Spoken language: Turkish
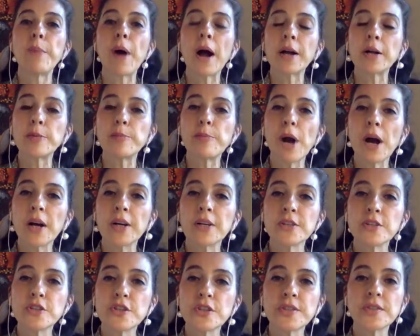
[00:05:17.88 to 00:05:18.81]

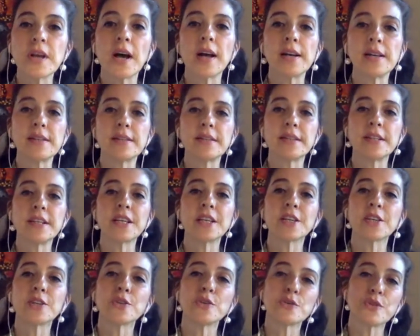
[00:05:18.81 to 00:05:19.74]
bakma
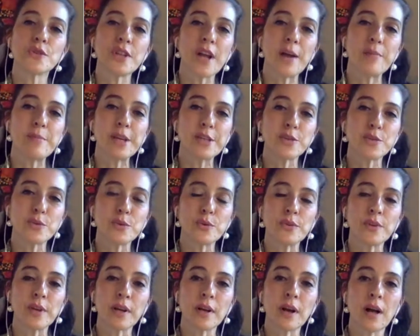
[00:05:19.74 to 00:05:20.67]
cesaretini göstermek
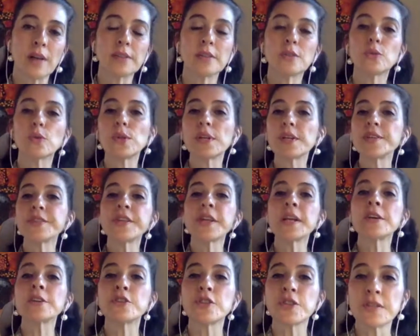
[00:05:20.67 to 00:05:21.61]
zorunda kaldık.
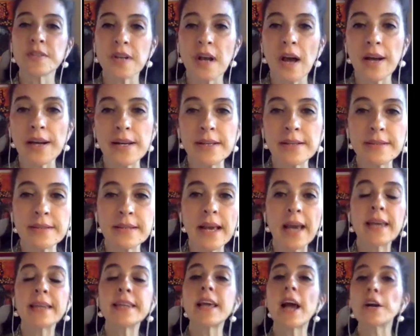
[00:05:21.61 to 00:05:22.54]
Dolayısıyla cesaret,
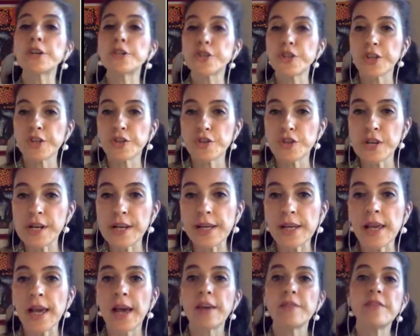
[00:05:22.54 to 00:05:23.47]

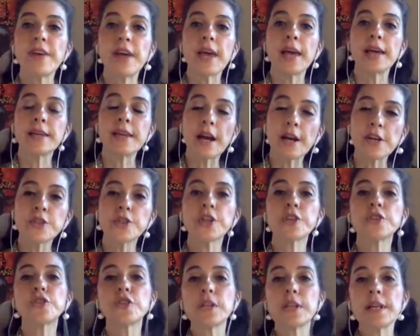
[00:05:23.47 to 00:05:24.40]
gerçekçilik ve
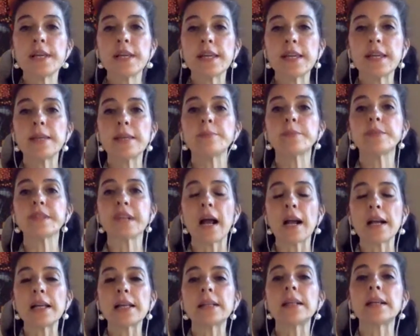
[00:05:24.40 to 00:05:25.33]
gerçekçiliği
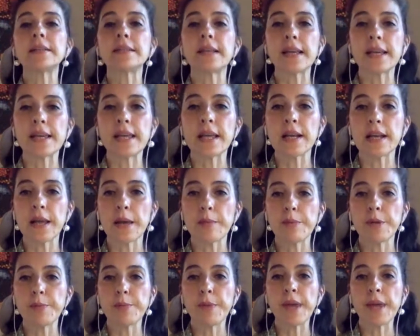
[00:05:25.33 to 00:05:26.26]
iyimserlikle
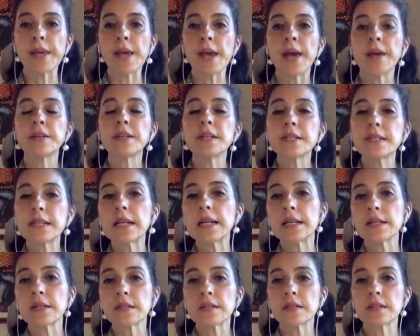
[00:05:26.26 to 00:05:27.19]
dengeleyebilmek
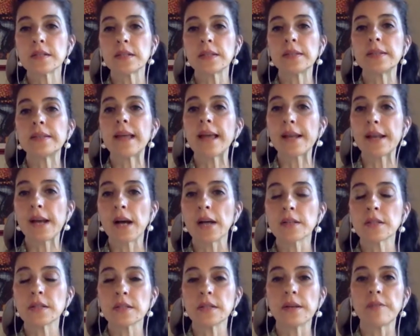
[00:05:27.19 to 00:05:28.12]
resilience'ın
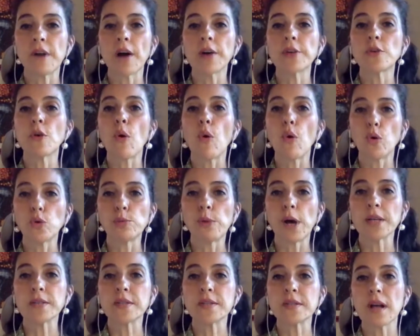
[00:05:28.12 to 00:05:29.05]
DNA'sında var.
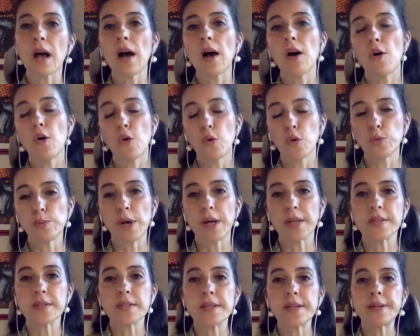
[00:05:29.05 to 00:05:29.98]
Olmazsa
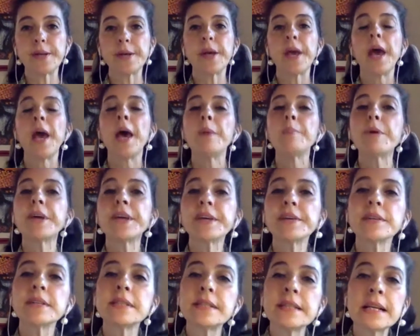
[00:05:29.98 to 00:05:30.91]
olmazları.
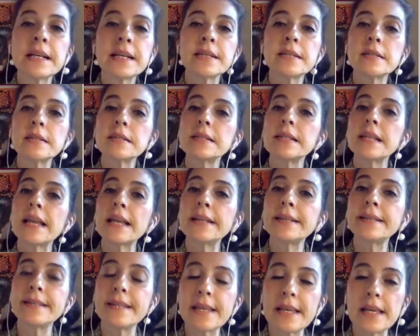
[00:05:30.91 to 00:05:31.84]
Peki resilience
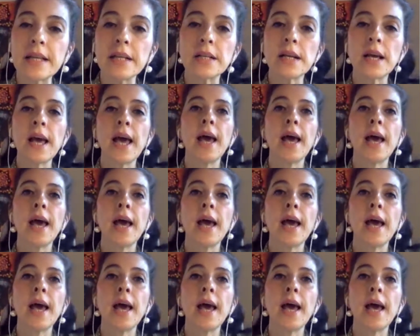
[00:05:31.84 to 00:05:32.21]
ne değil?